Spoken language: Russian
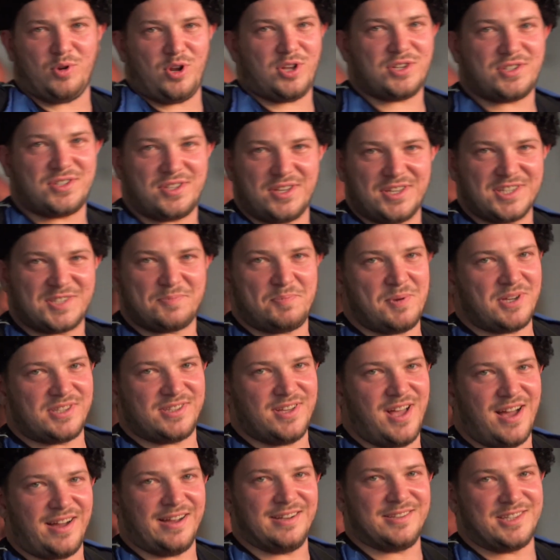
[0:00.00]
просто и
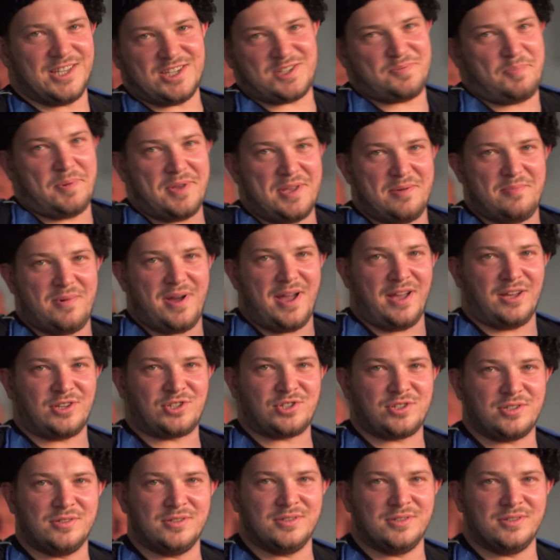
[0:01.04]
спектакль, ты же понимаешь.